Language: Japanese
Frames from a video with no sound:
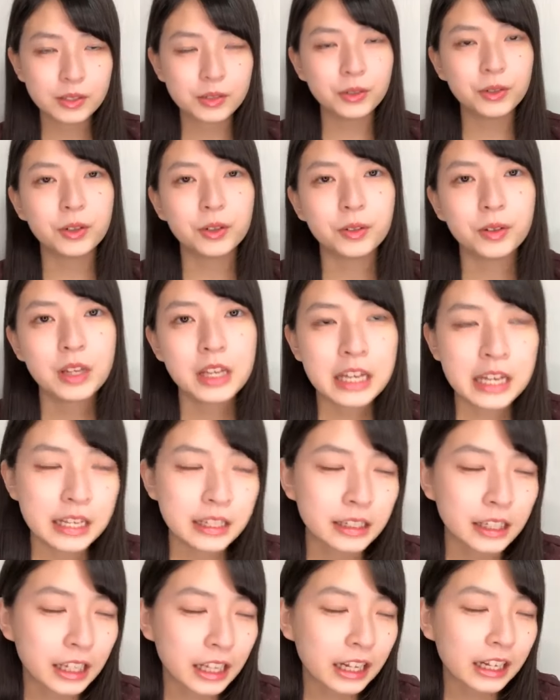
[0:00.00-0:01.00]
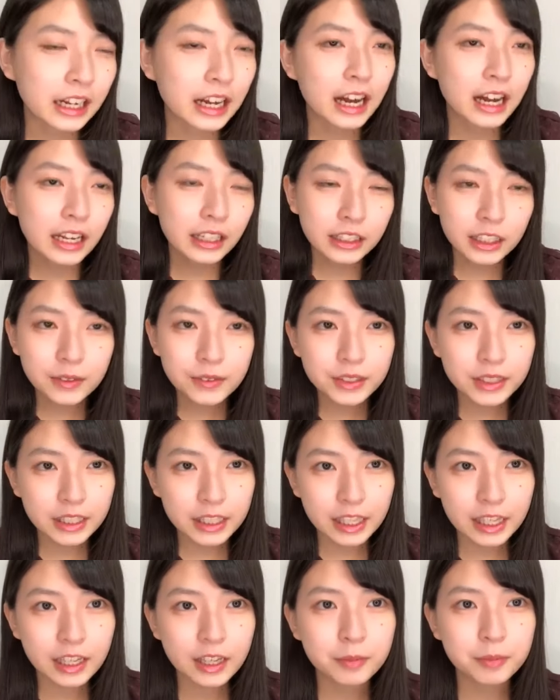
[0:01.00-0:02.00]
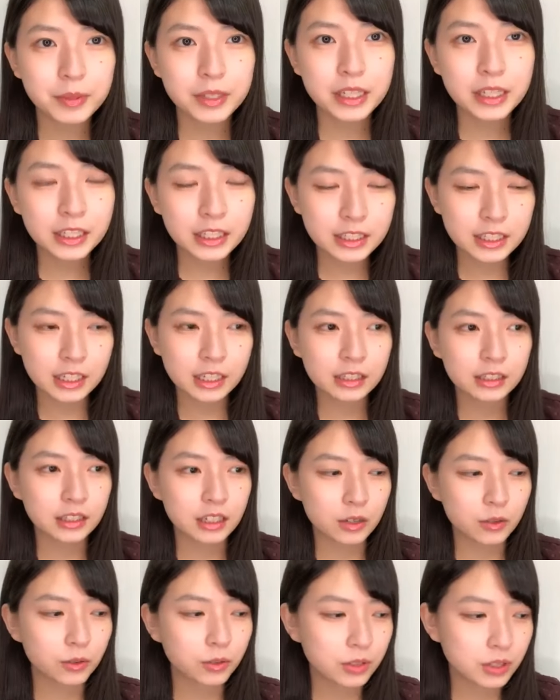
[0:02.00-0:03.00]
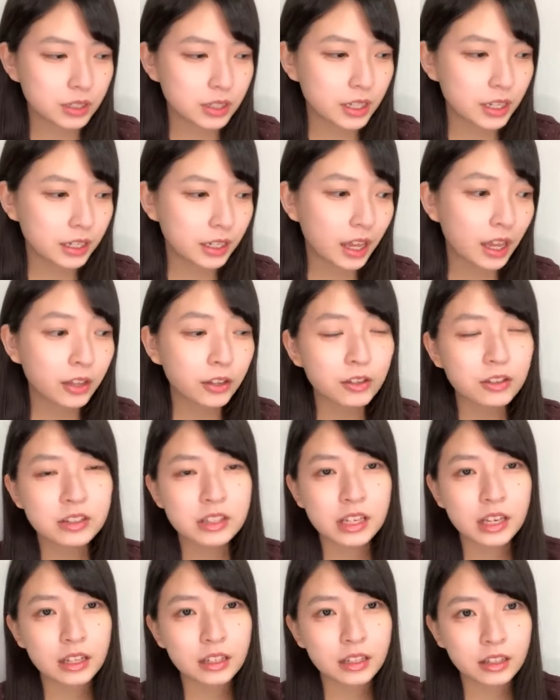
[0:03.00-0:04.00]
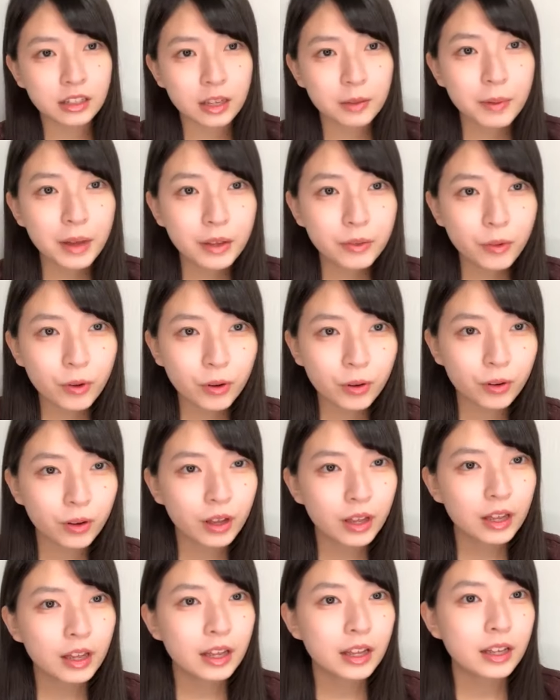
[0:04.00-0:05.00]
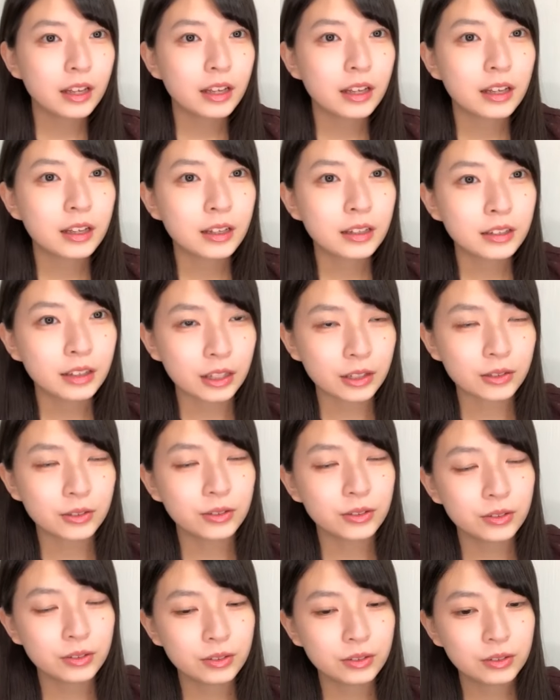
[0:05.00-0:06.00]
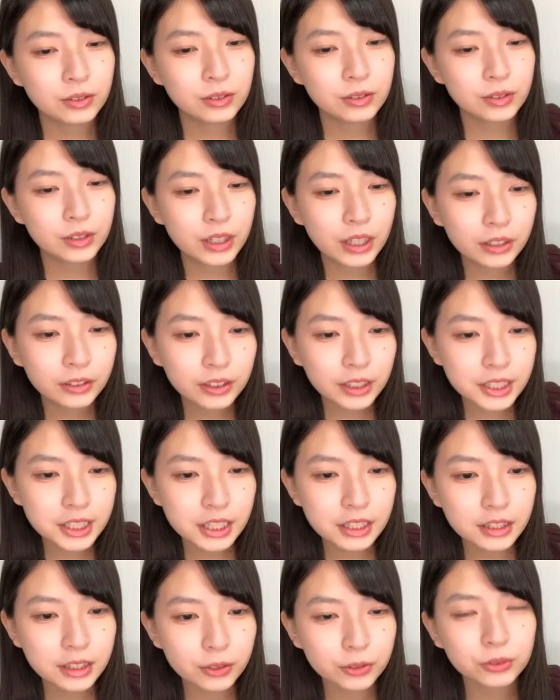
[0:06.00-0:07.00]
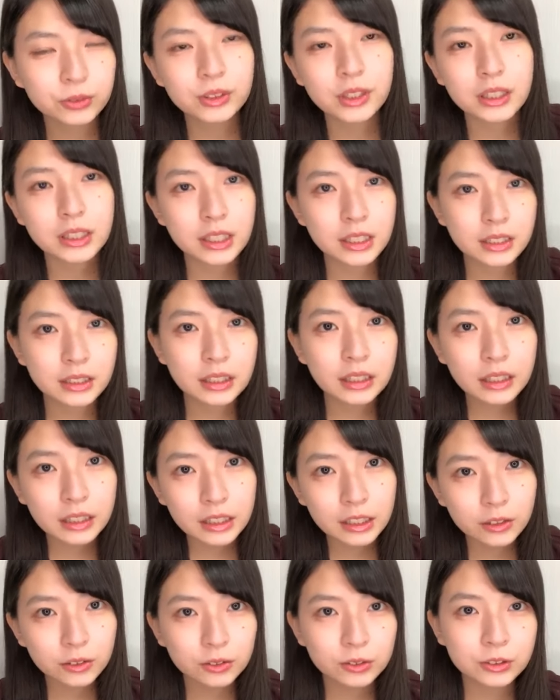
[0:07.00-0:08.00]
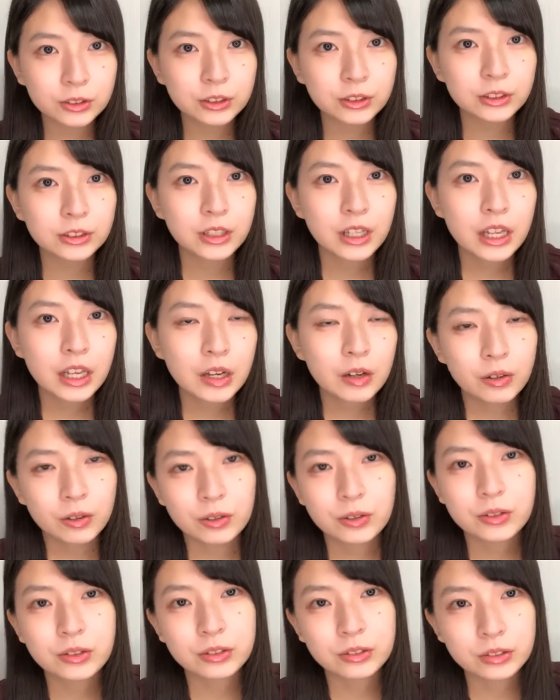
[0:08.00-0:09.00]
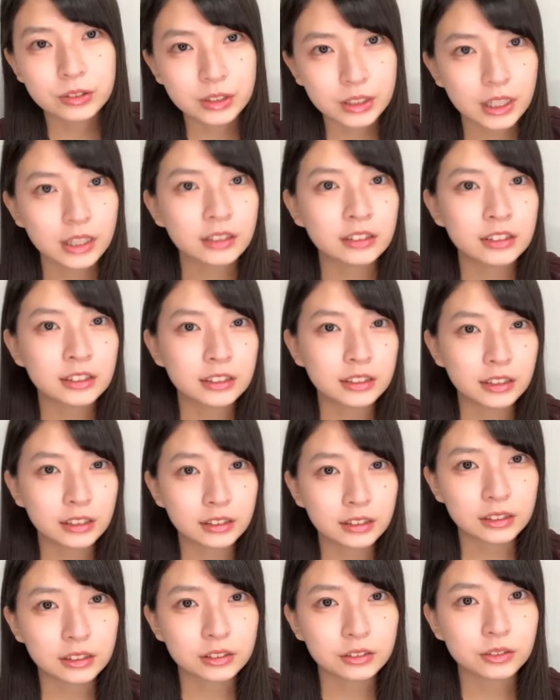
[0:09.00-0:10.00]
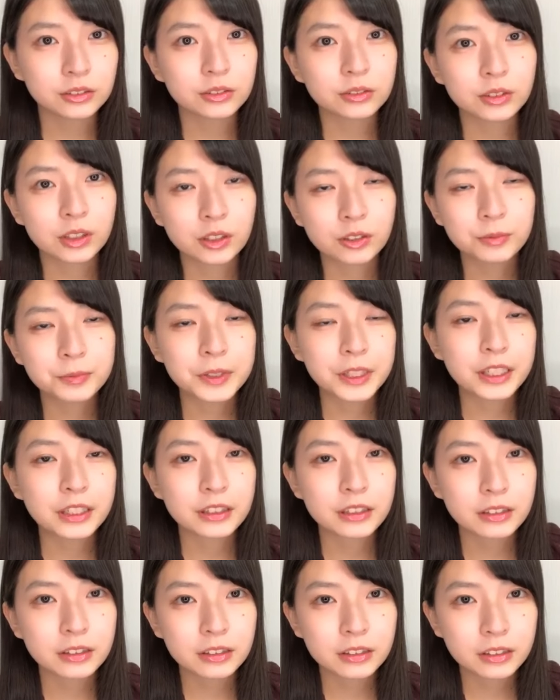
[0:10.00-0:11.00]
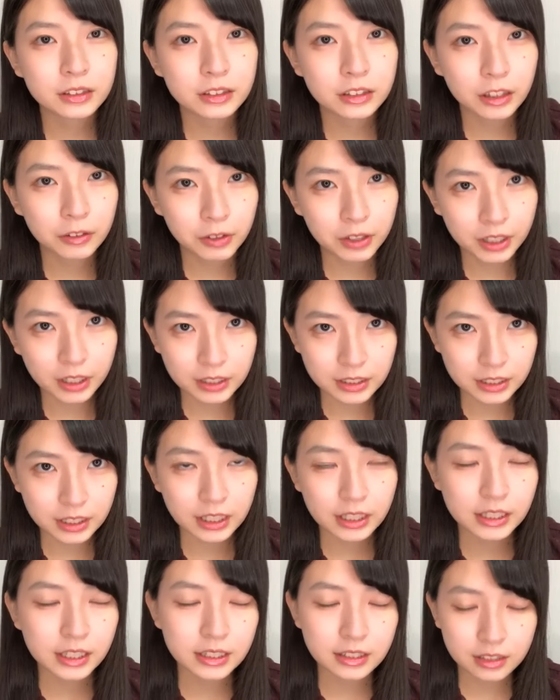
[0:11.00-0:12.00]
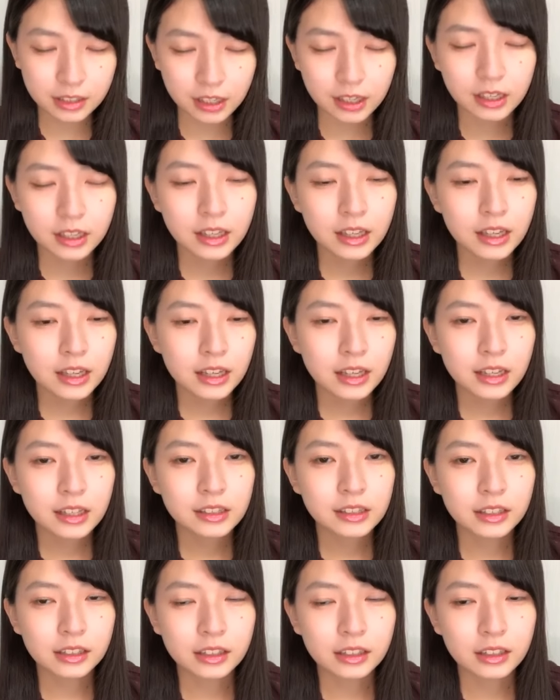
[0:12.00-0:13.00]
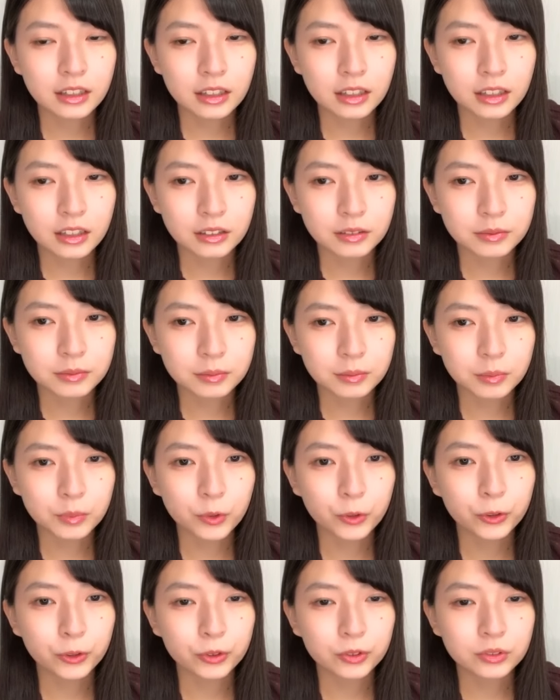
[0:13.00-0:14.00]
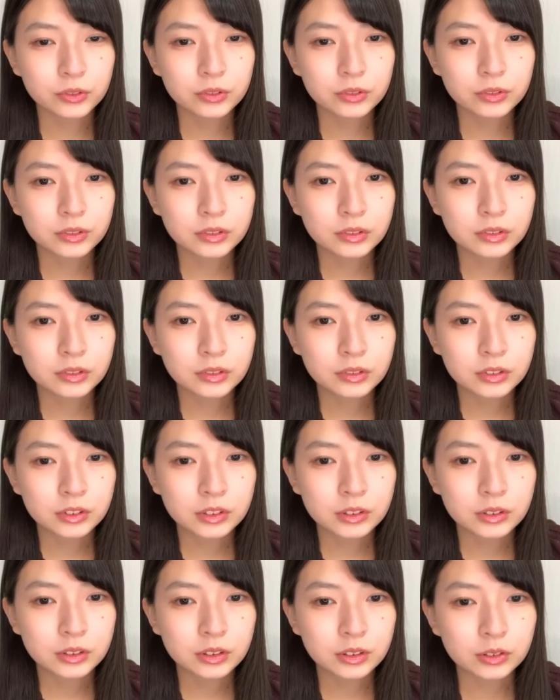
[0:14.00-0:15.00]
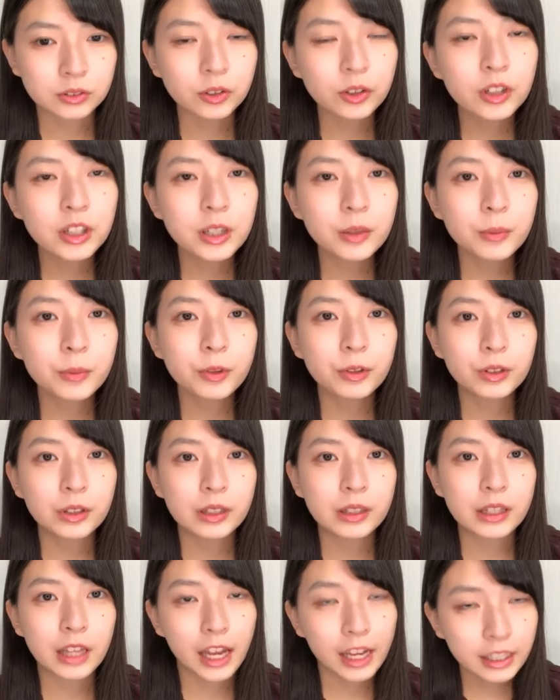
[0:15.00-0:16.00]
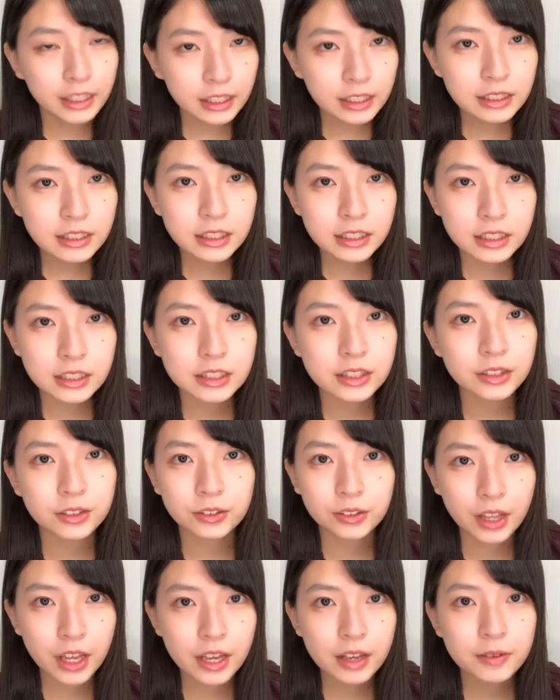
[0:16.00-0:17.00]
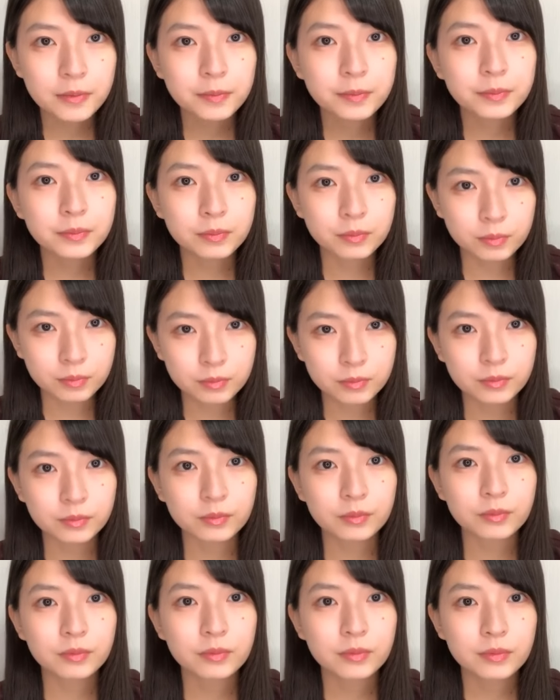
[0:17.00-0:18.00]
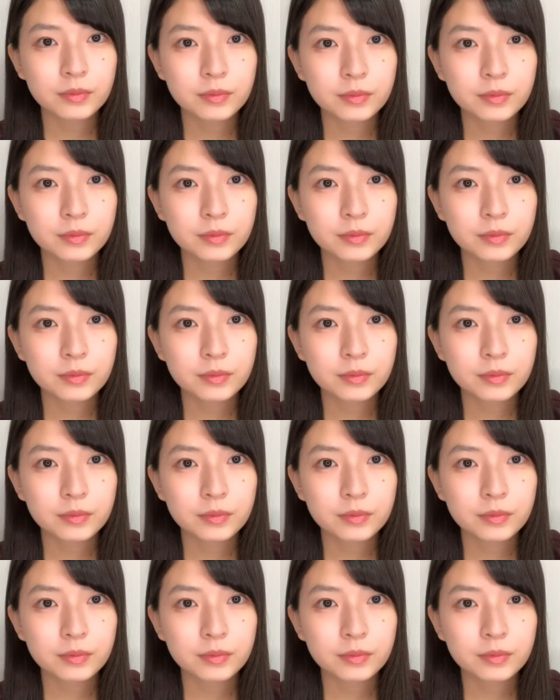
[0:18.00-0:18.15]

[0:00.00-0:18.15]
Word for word: そうでなんか改めてねやっぱりかさんがこうして研究生に出番をって言ってくださったことがきっかけでこの「北条図カンターていうのが生まれたわけじゃないですかだからもうすごいもう大感謝ですよねうん